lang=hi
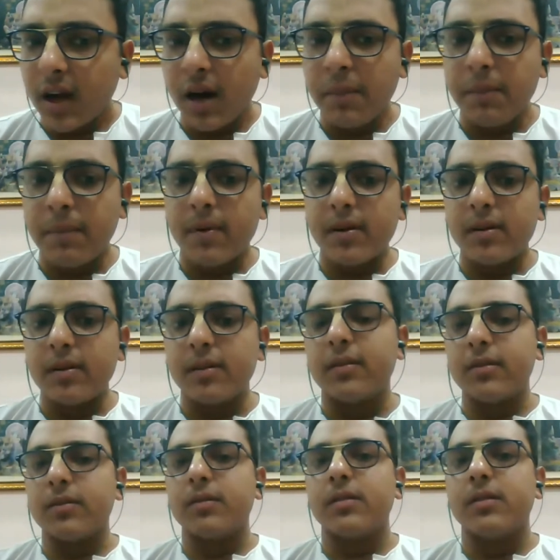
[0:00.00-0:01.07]
अब
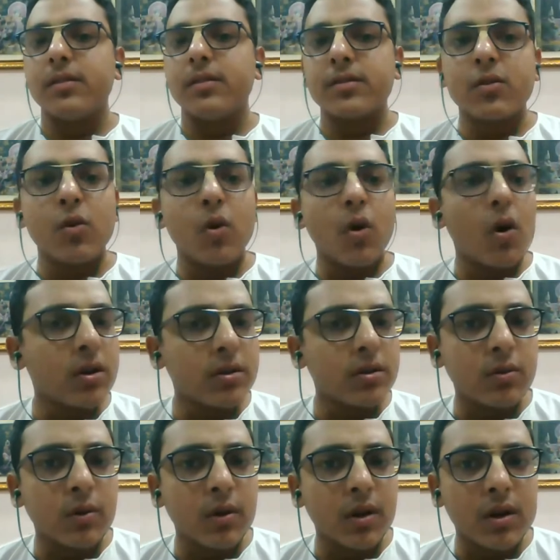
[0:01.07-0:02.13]
इसको
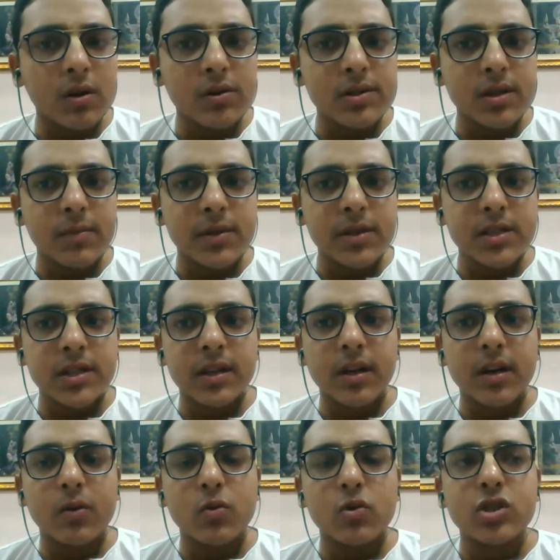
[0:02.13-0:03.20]
और थोड़ा और समझने
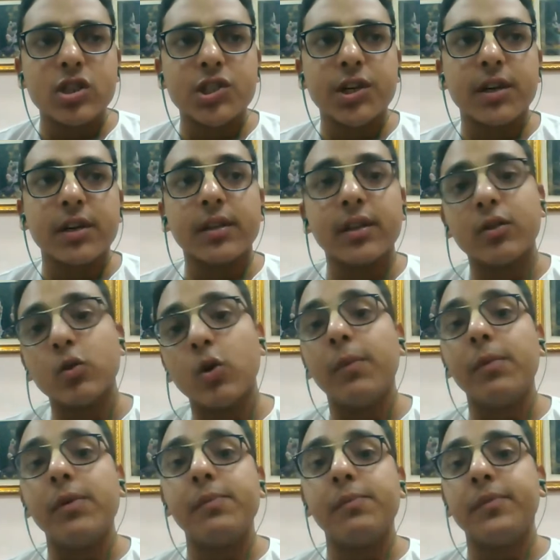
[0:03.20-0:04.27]
का कोशिश करते हैं तो
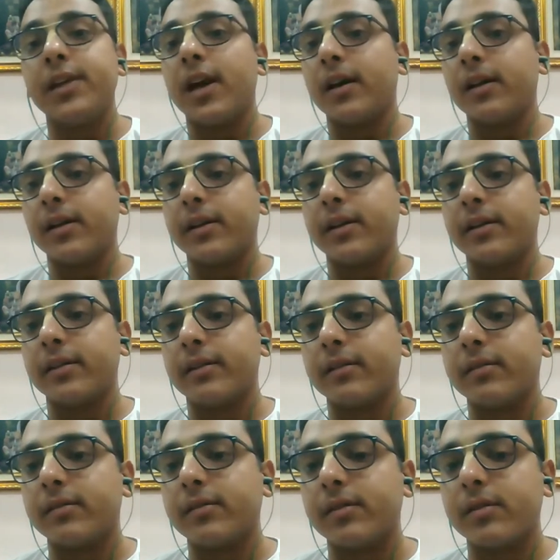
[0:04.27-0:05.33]
अब हम क्या करें
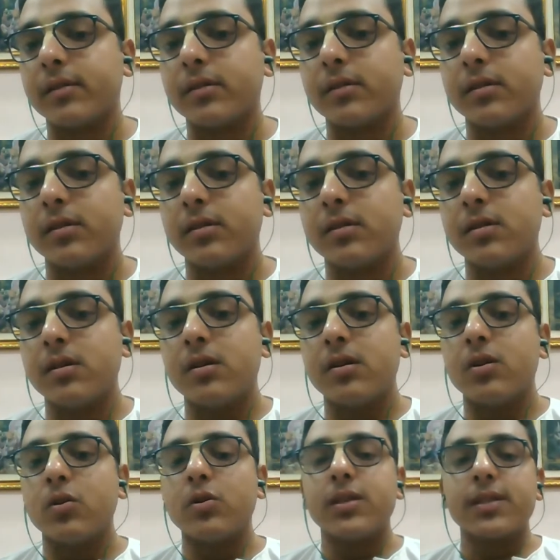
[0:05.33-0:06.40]

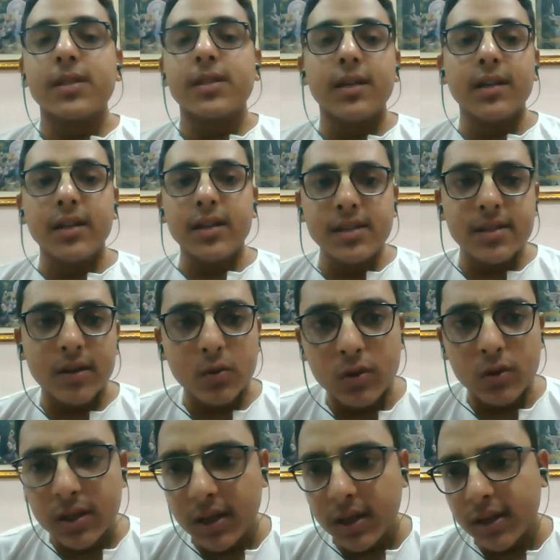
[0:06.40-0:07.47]
तो इसके लिए
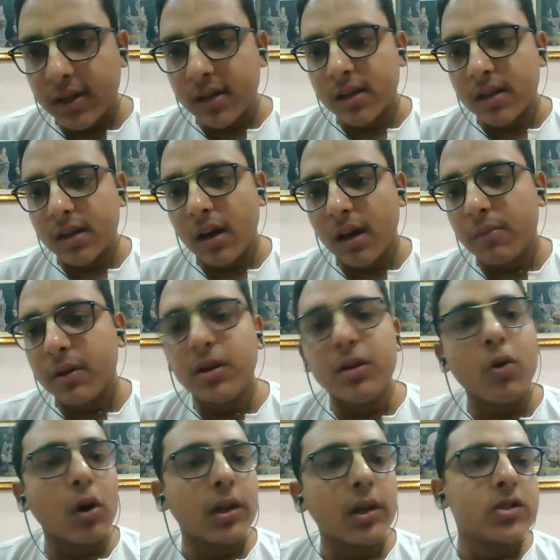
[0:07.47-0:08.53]
ज़रूरी है हमें
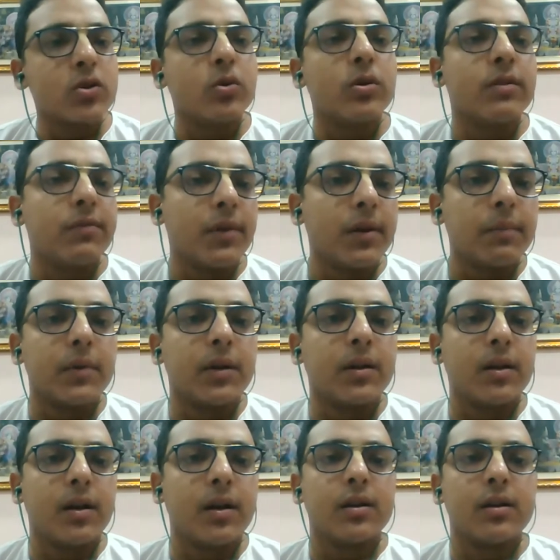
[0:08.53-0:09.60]
नॉलेज को डेवलप
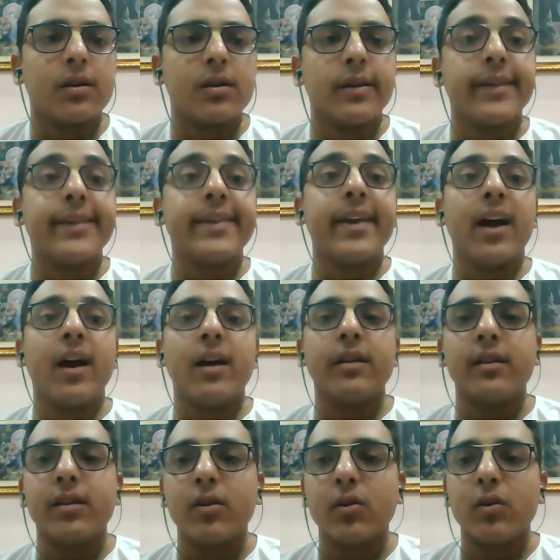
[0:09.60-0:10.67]
करना
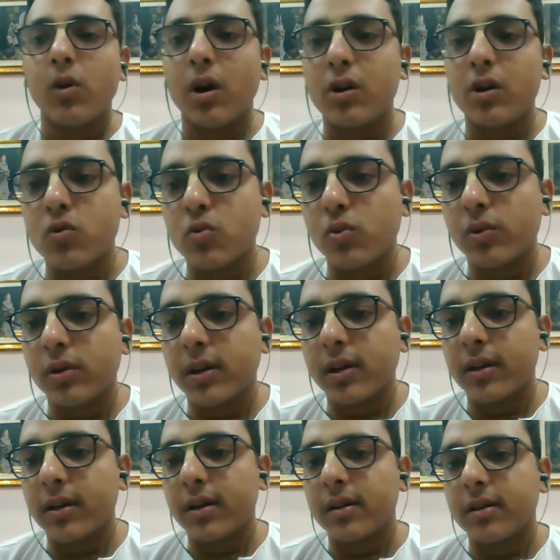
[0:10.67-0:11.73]
ज्ञान को अनुकूल
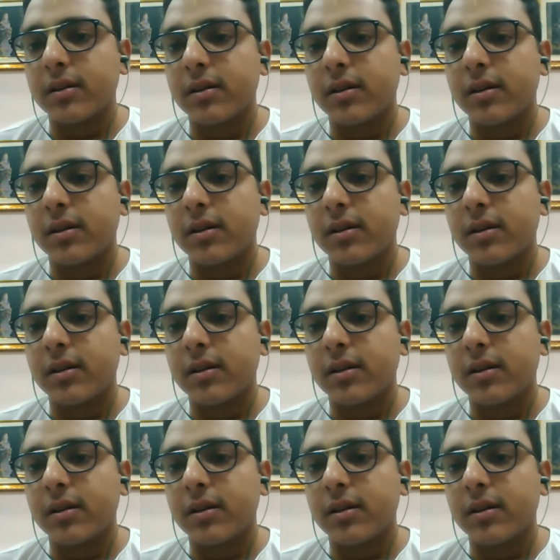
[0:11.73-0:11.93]
करना